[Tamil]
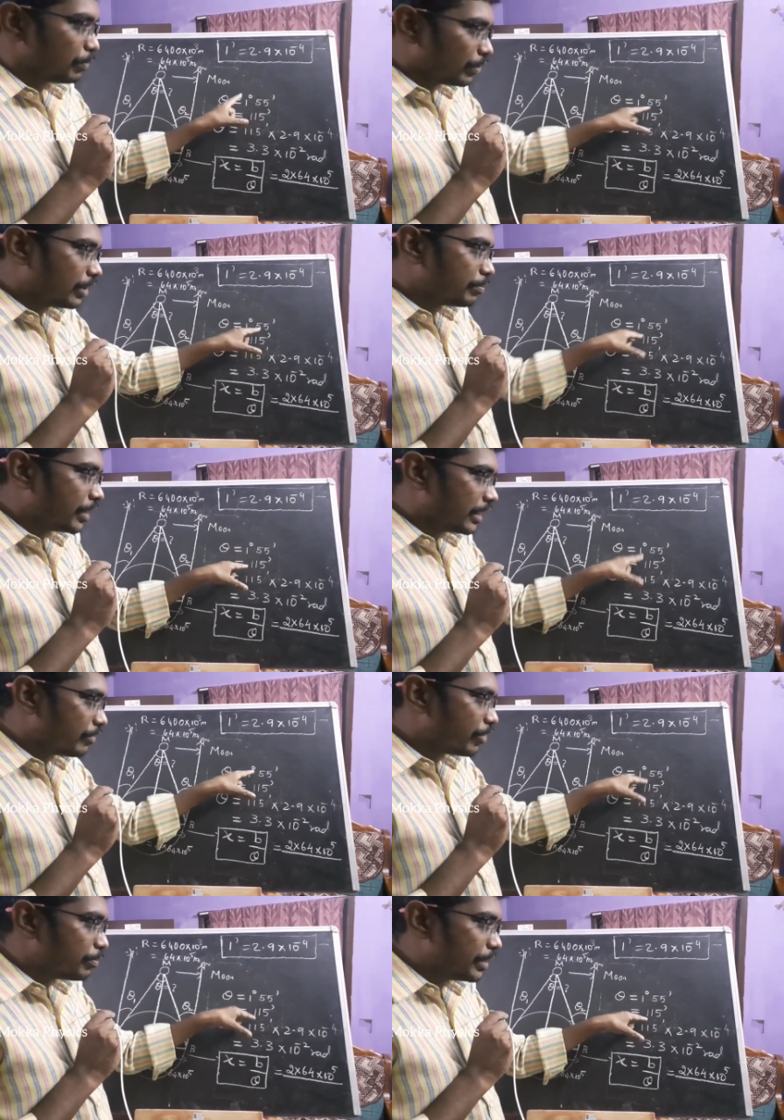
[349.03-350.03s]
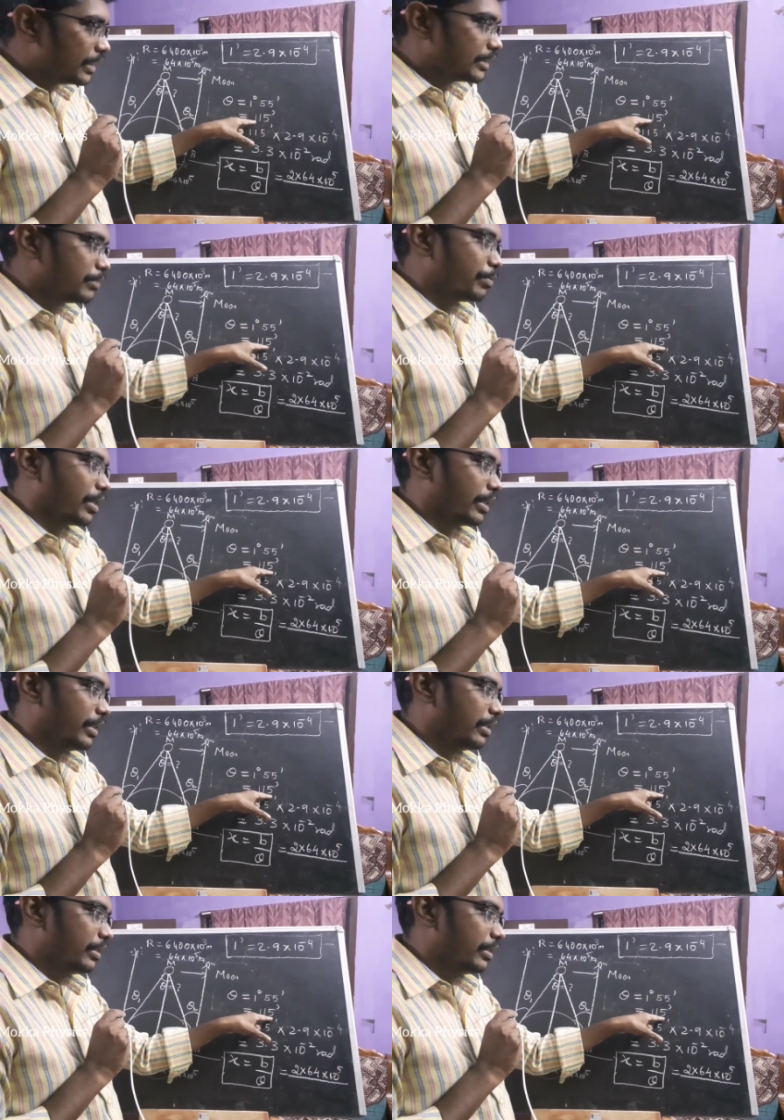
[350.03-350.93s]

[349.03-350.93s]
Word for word: மொத்தமாக இது எவ்வளோ மினிட்ஸ்னு பாருங்கள்